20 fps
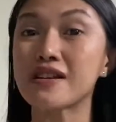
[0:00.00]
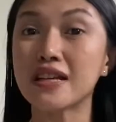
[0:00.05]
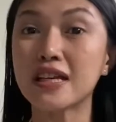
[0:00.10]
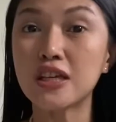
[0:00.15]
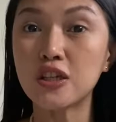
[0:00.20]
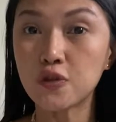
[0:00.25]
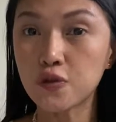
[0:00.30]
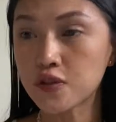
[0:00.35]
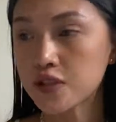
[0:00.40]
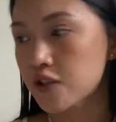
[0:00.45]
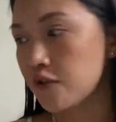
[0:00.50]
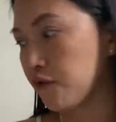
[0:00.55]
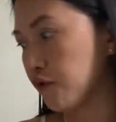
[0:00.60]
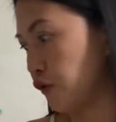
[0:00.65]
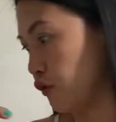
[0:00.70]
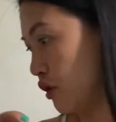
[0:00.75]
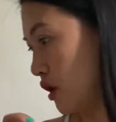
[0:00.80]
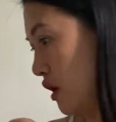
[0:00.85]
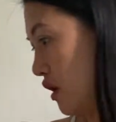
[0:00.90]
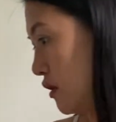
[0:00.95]

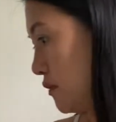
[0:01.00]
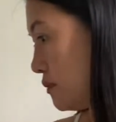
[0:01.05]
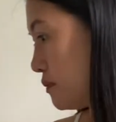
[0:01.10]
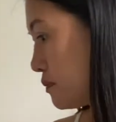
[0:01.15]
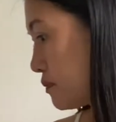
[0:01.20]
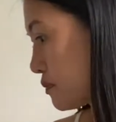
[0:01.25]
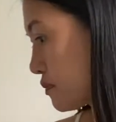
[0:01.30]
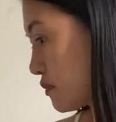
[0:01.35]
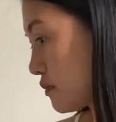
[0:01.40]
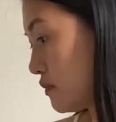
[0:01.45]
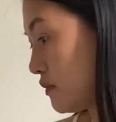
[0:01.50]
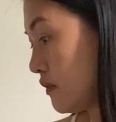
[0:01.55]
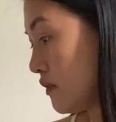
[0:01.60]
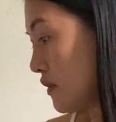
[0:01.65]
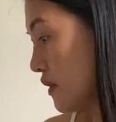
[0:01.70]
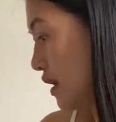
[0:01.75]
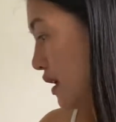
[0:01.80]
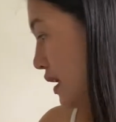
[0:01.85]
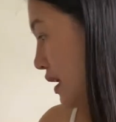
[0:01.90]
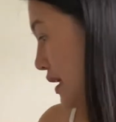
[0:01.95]
useful
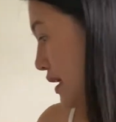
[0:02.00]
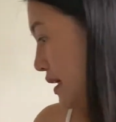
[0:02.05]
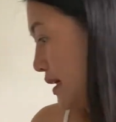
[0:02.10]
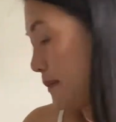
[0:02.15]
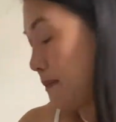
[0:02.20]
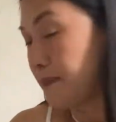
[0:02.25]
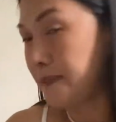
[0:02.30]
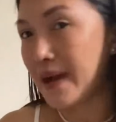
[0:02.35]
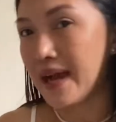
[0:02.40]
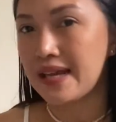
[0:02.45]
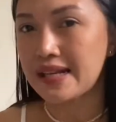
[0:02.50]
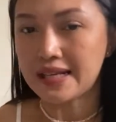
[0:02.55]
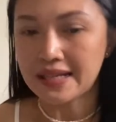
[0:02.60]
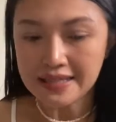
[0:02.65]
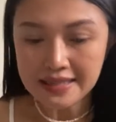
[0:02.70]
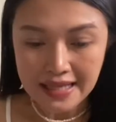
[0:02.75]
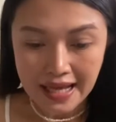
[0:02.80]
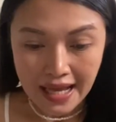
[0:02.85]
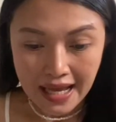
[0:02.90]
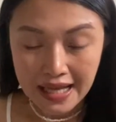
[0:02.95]
para
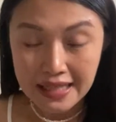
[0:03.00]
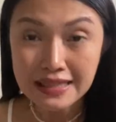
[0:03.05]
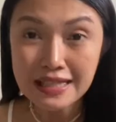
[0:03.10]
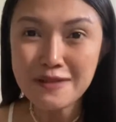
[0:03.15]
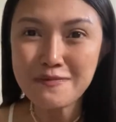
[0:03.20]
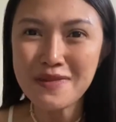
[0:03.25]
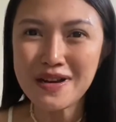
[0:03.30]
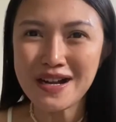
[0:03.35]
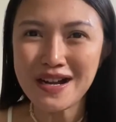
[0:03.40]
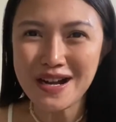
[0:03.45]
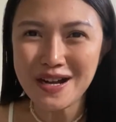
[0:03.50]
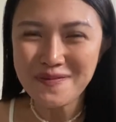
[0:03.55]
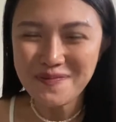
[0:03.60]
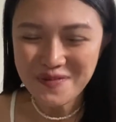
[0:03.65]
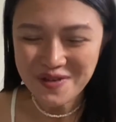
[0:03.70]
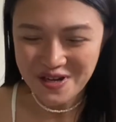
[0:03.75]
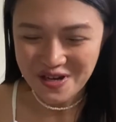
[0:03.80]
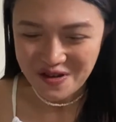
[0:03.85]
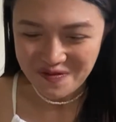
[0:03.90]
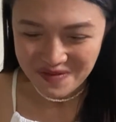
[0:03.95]
sa ating mga
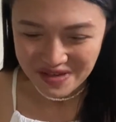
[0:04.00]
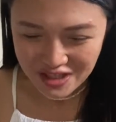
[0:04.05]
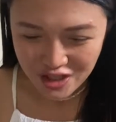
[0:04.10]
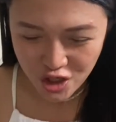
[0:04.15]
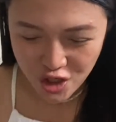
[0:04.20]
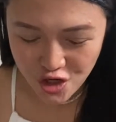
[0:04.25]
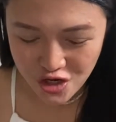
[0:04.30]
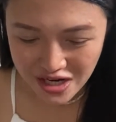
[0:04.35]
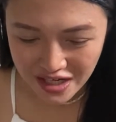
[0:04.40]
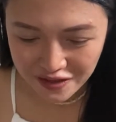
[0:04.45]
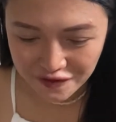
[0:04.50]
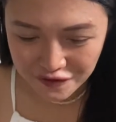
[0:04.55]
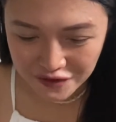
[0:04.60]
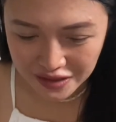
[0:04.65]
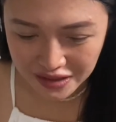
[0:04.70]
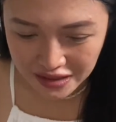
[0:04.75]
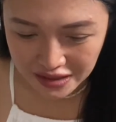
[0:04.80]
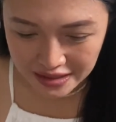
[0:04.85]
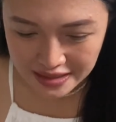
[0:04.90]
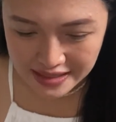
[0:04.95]
upcoming
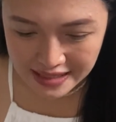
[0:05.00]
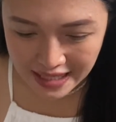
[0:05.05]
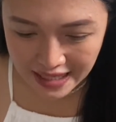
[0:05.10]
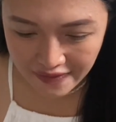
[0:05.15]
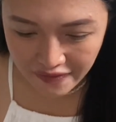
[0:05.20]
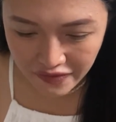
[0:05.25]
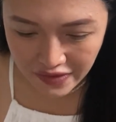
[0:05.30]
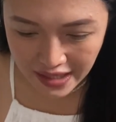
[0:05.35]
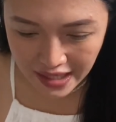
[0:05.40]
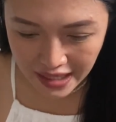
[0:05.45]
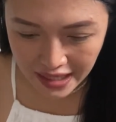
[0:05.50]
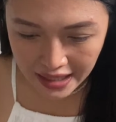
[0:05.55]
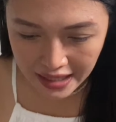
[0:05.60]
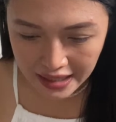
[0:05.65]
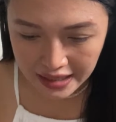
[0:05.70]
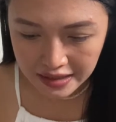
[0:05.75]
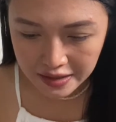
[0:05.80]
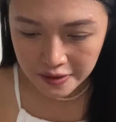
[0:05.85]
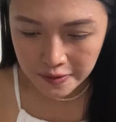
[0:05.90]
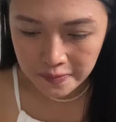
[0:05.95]
travels. And
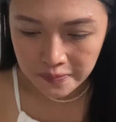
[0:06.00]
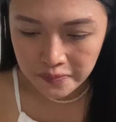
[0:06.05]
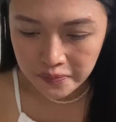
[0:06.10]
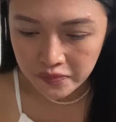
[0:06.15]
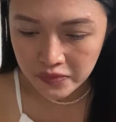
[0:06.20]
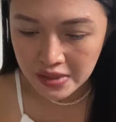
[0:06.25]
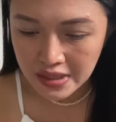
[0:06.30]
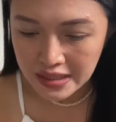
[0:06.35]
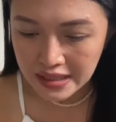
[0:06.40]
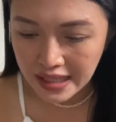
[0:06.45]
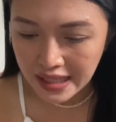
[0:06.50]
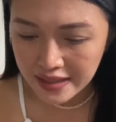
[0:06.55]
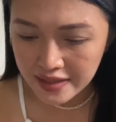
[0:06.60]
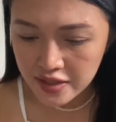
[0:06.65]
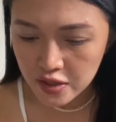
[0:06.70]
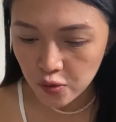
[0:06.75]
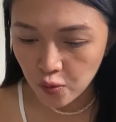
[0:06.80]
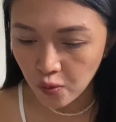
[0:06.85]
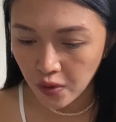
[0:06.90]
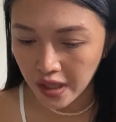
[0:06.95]
then,
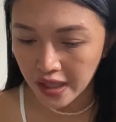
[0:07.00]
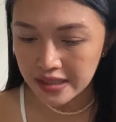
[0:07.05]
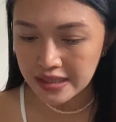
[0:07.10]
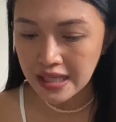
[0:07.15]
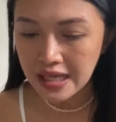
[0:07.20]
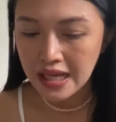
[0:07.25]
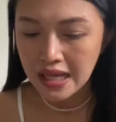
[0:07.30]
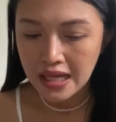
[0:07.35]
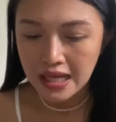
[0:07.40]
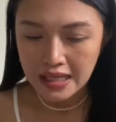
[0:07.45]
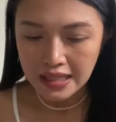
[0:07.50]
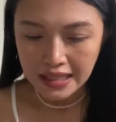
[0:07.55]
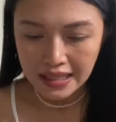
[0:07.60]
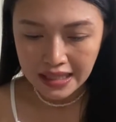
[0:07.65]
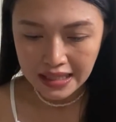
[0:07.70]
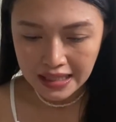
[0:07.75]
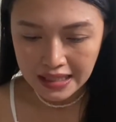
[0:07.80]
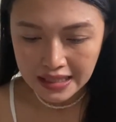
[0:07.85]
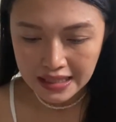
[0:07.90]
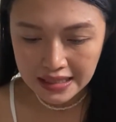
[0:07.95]
next one
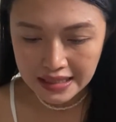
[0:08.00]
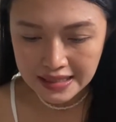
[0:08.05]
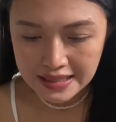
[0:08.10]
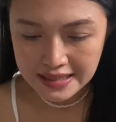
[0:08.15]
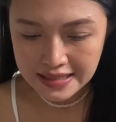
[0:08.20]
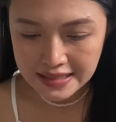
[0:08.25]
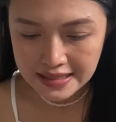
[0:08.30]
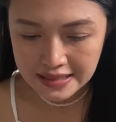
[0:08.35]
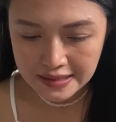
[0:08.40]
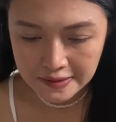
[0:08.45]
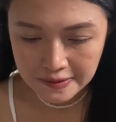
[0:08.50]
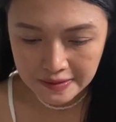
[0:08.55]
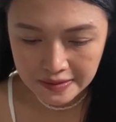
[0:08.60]
is